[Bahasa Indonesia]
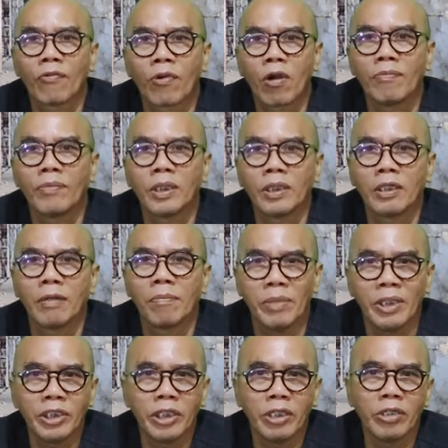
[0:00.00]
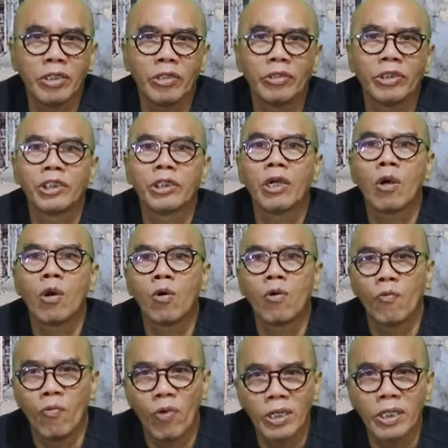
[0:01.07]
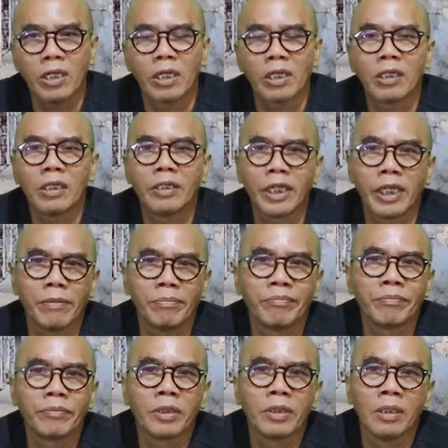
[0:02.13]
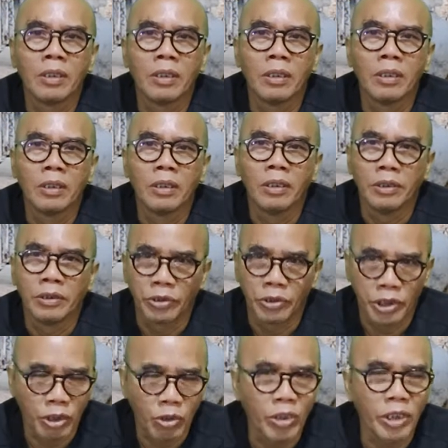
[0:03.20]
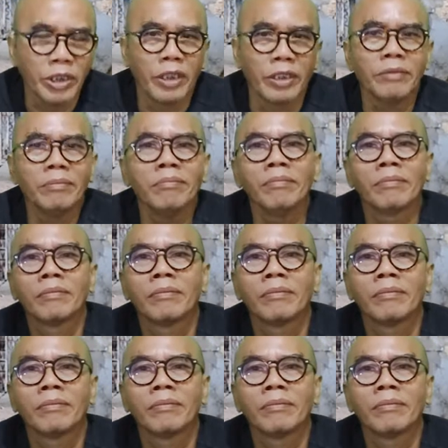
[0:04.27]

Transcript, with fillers: from a mysterious warrior named Sinto Gendeng.